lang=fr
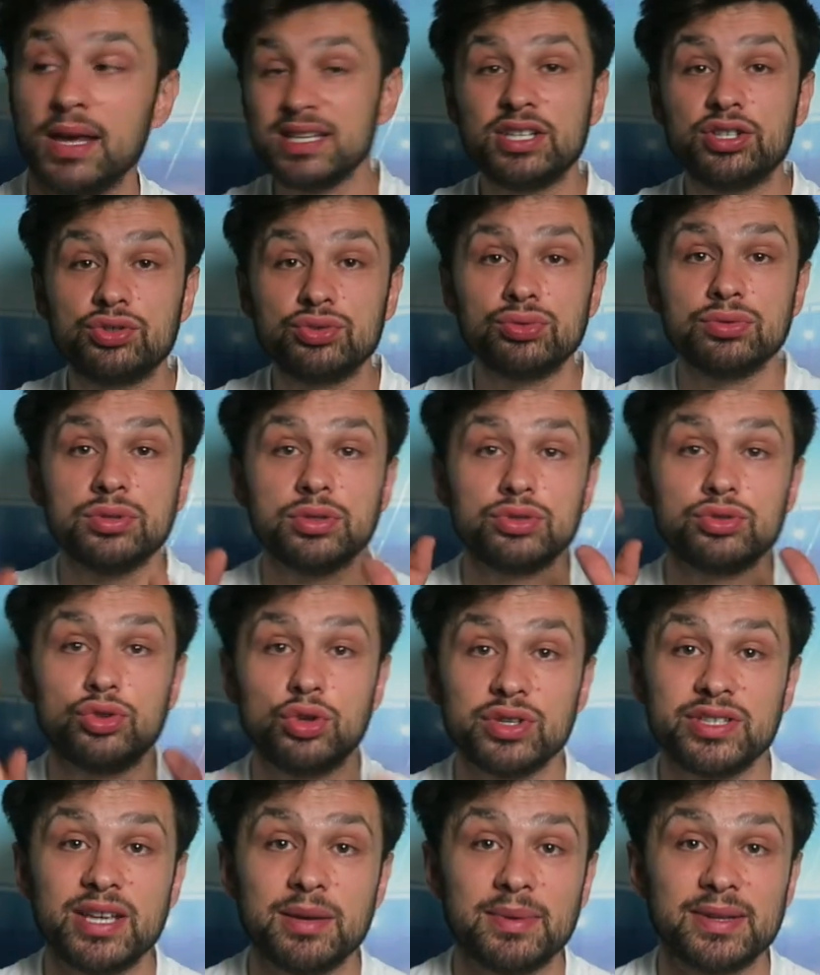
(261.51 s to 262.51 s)
Il joue
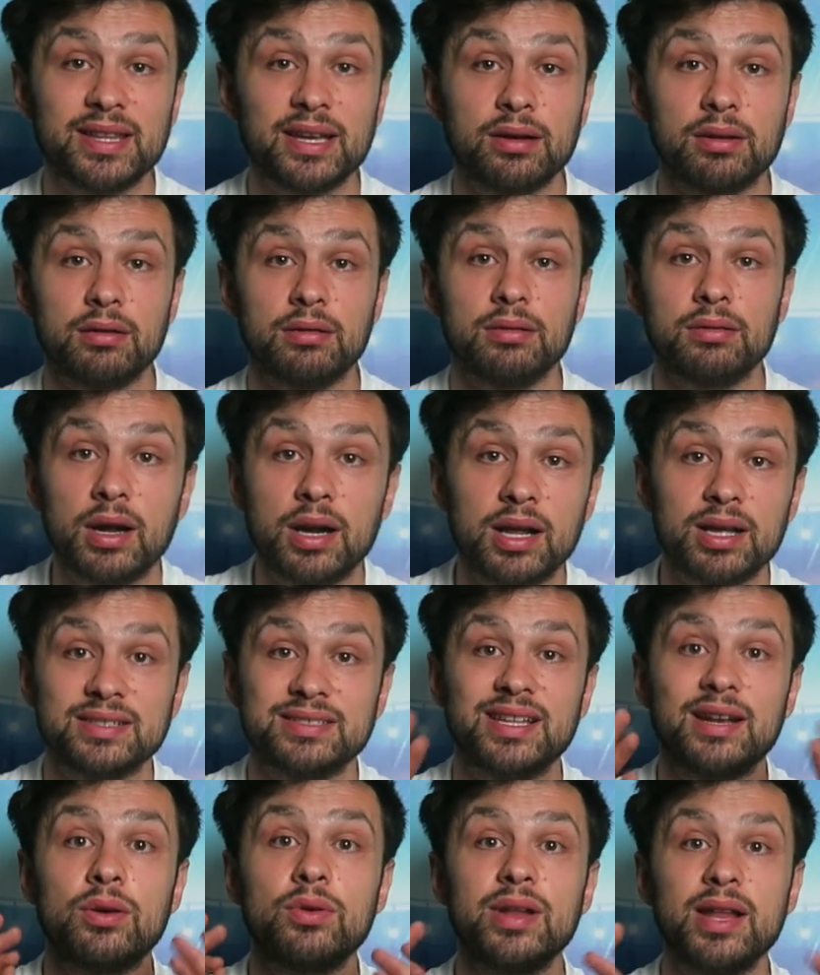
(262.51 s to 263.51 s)
deuxième attaquant. Voilà,
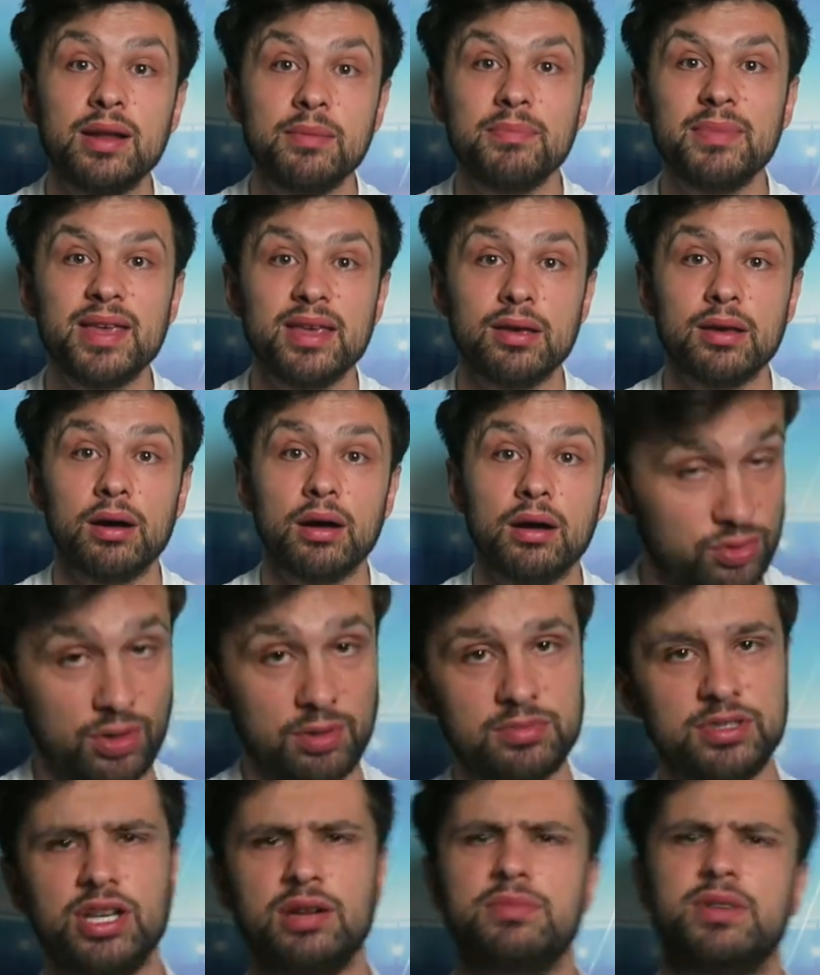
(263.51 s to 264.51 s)
c'est là où il est le meilleur. Tu
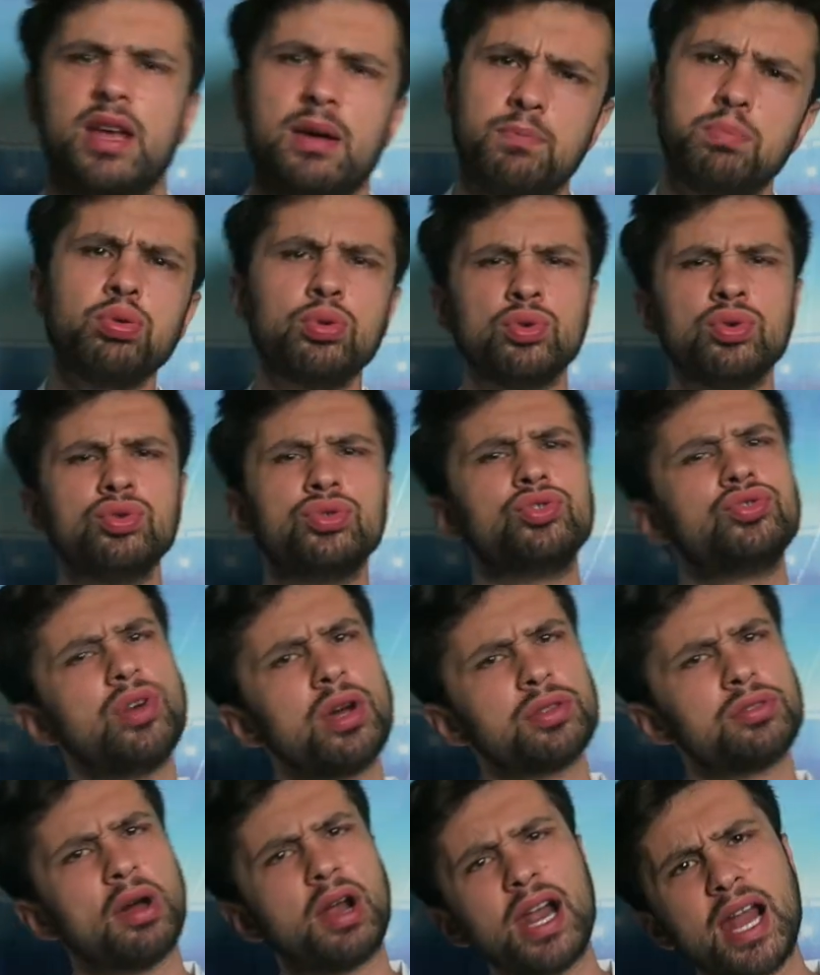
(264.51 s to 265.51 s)
vas me dire mais il y a beaucoup de
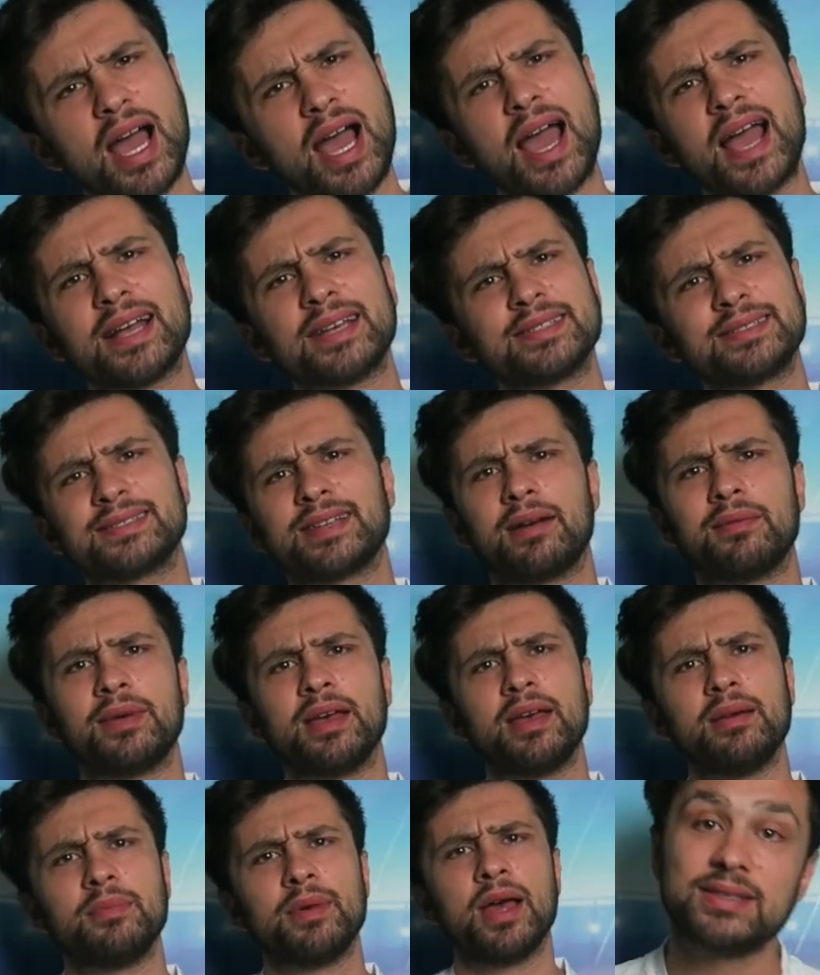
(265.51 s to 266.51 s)
joueurs dans l'axe quand
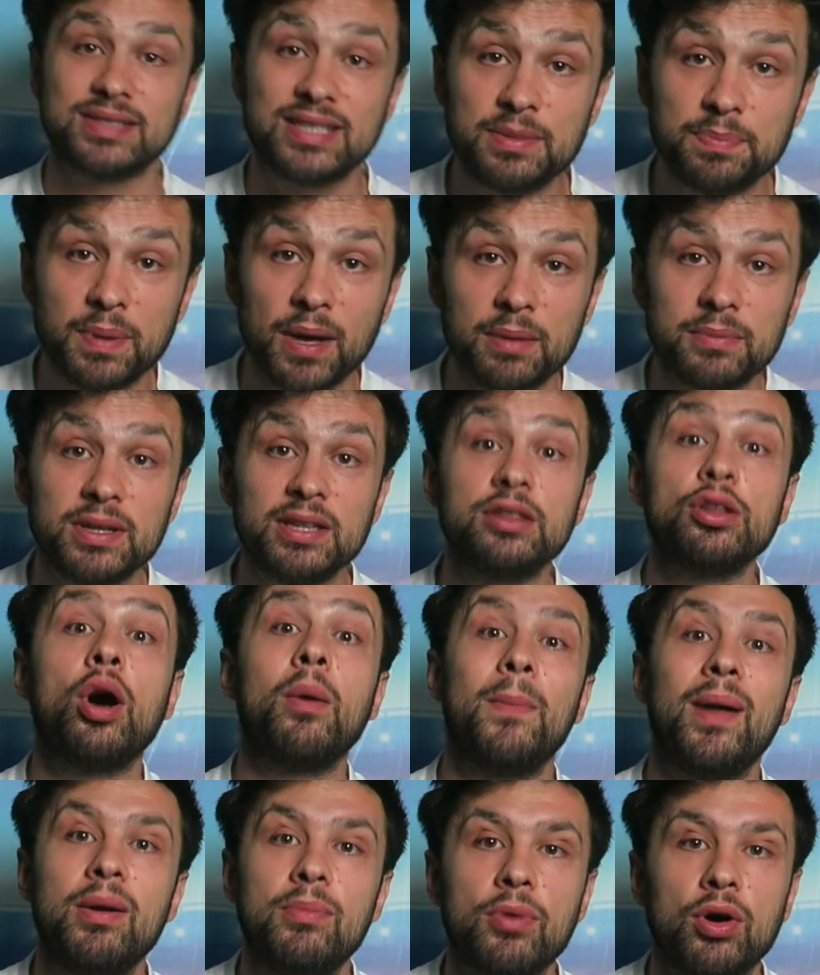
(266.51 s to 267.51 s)
même, ce qui permet
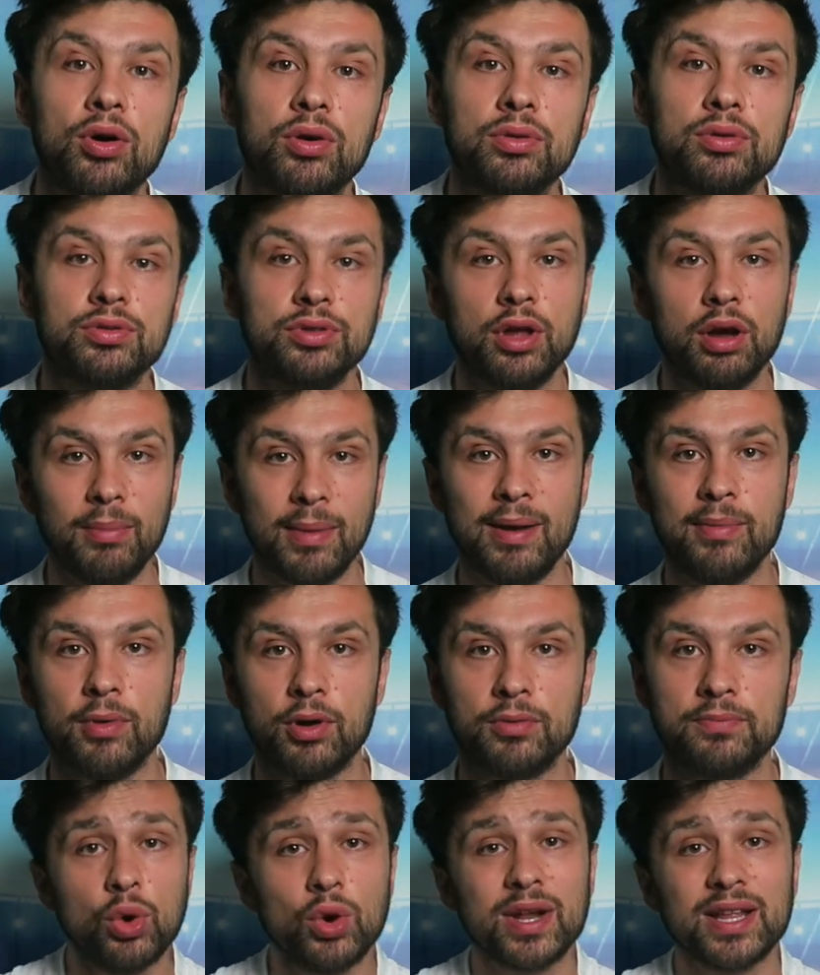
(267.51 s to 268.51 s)
normalement
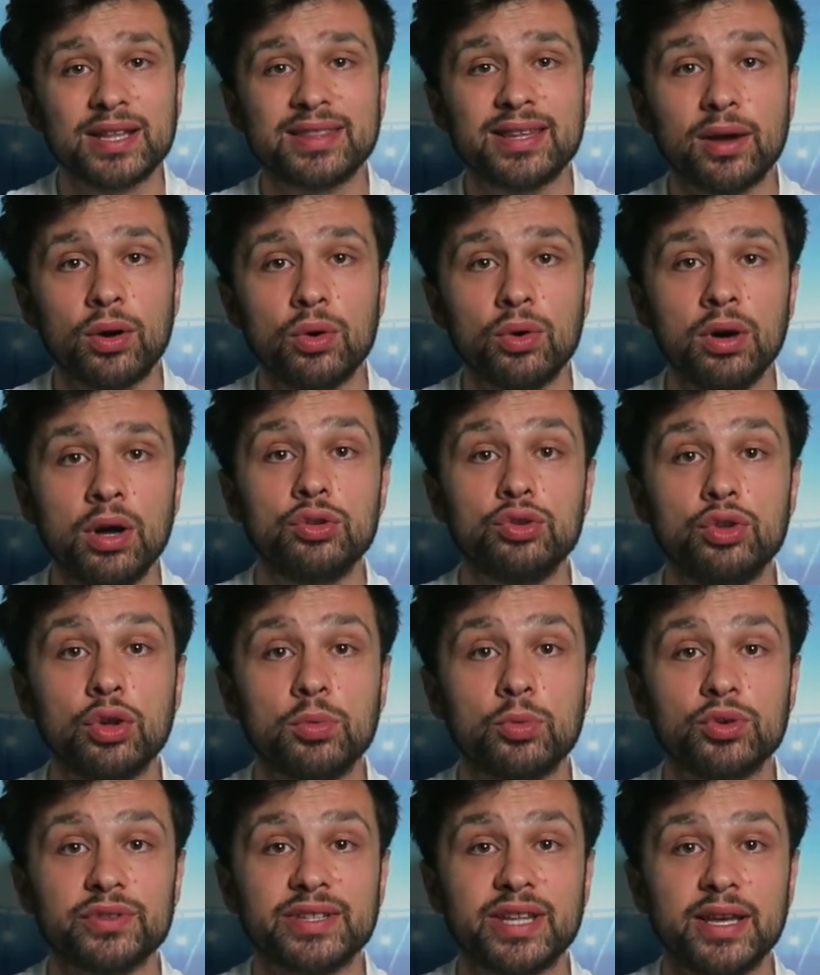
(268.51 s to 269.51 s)
normalement aux latéraux de
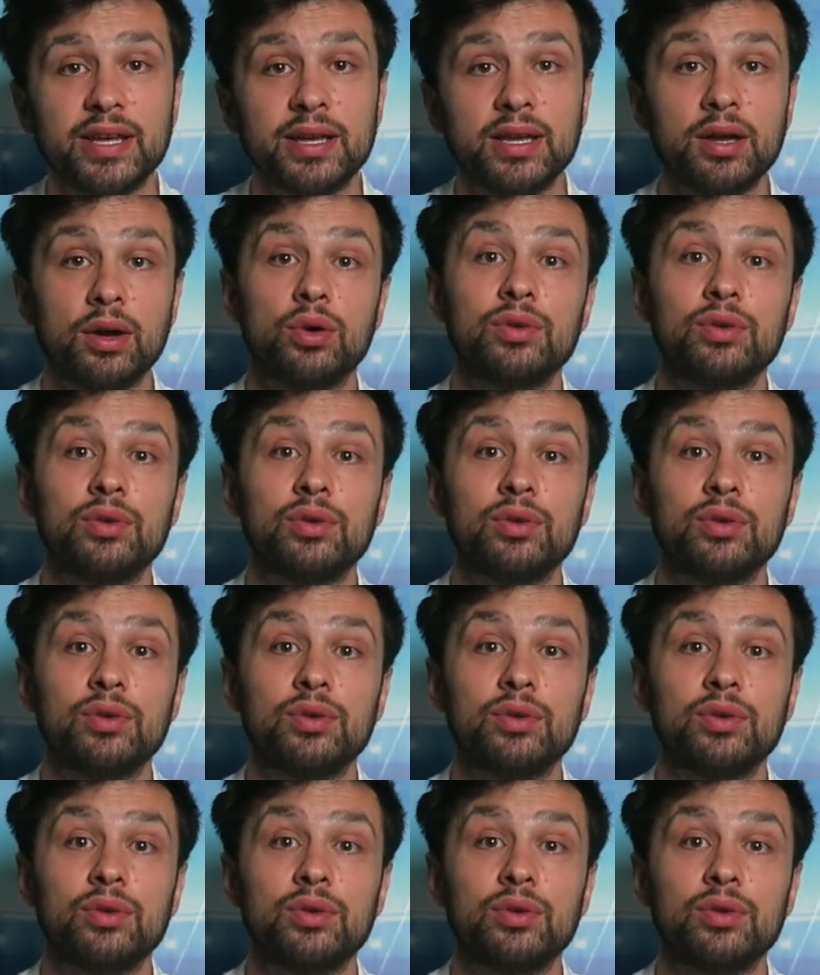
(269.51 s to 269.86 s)
monter.